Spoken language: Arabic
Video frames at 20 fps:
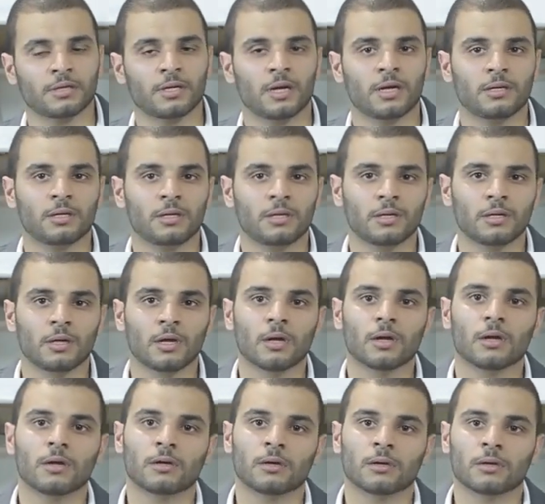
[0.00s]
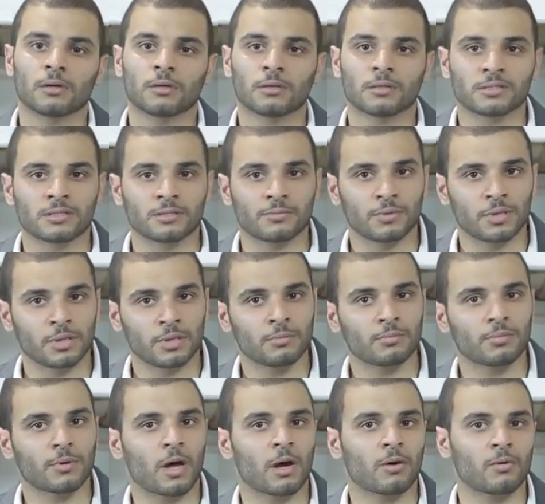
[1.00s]
يعني
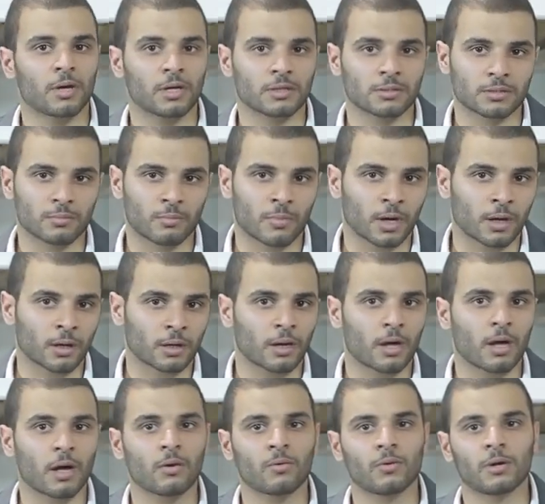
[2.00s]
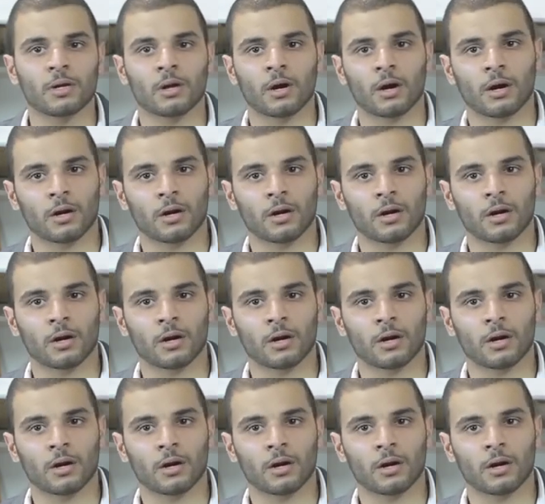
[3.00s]
الزبيب آه، او التمر او